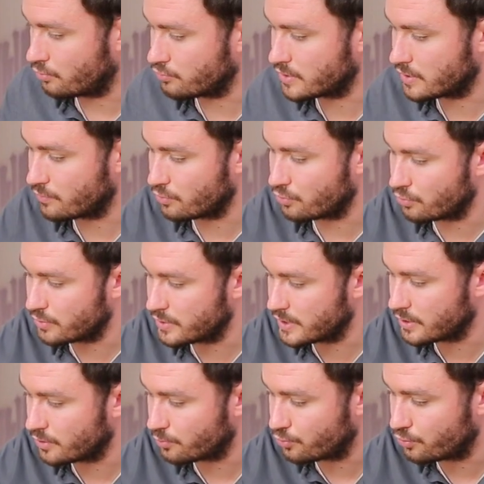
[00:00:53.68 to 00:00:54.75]
nous avons
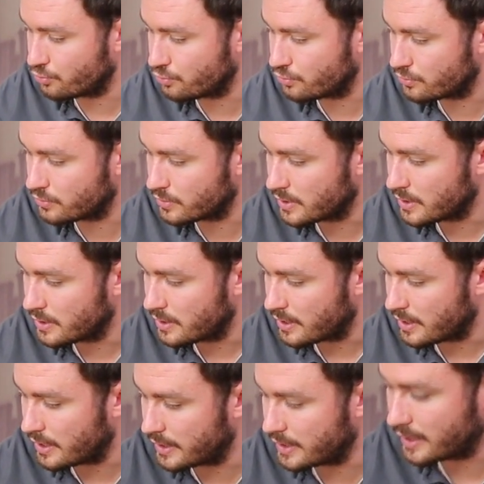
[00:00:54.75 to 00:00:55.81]
relié en plus
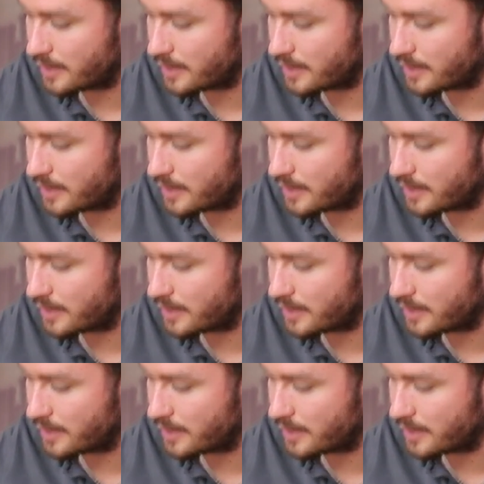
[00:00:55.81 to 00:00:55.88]
un